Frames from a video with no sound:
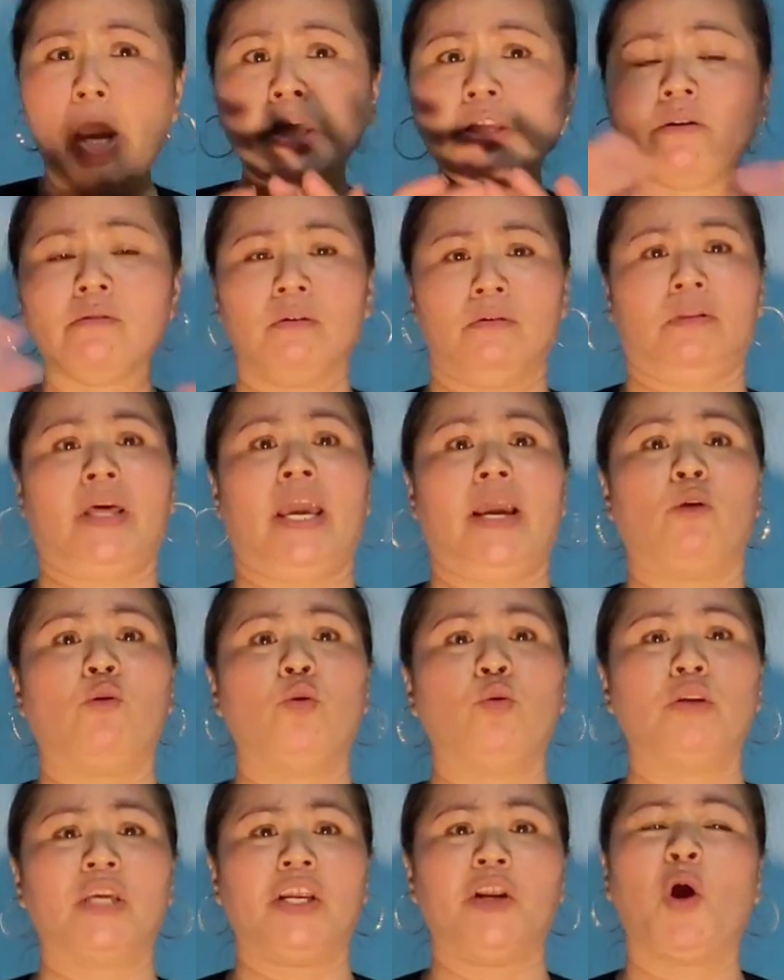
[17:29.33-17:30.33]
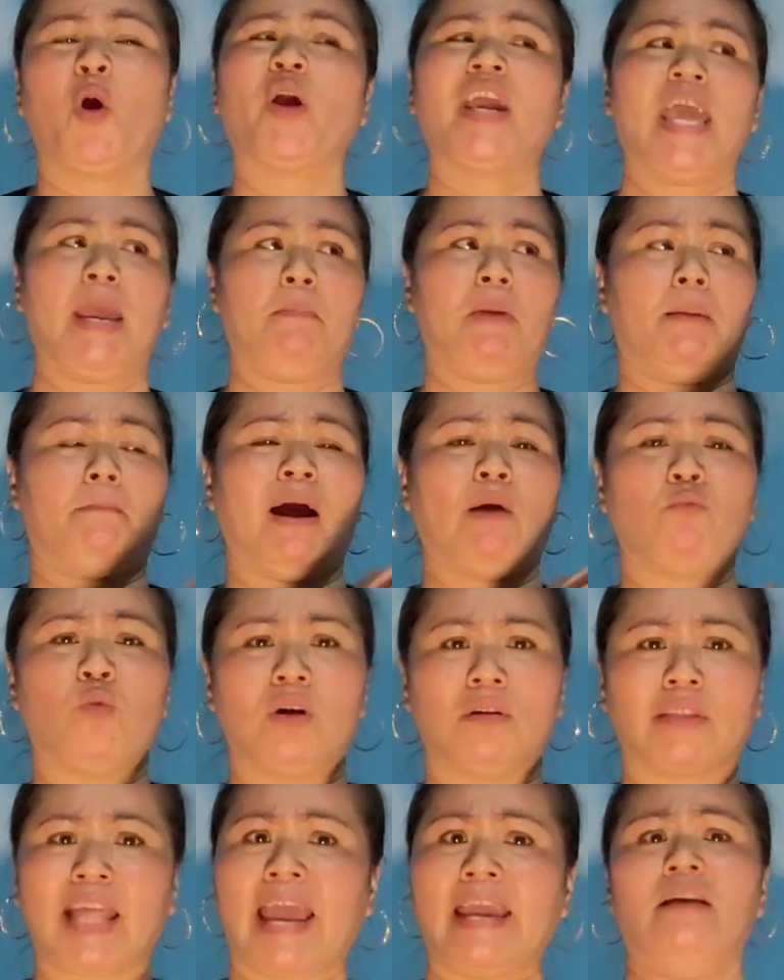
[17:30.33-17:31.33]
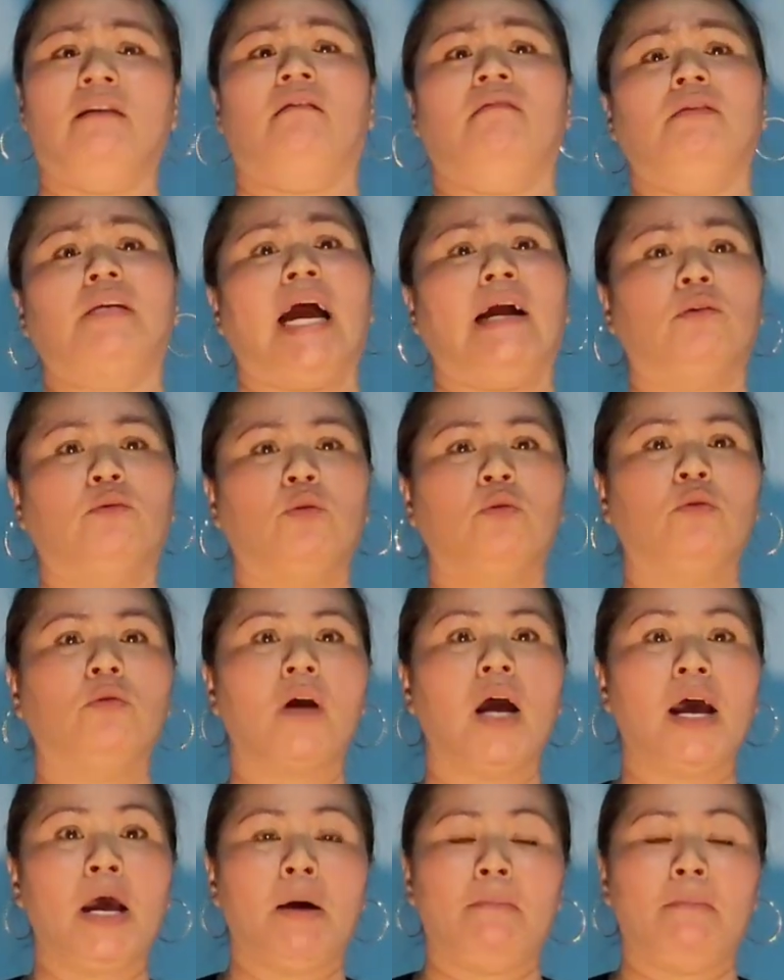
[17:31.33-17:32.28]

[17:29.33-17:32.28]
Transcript: Y như người thiệt luôn, chị nói em là mặc quần tây ở trần luôn.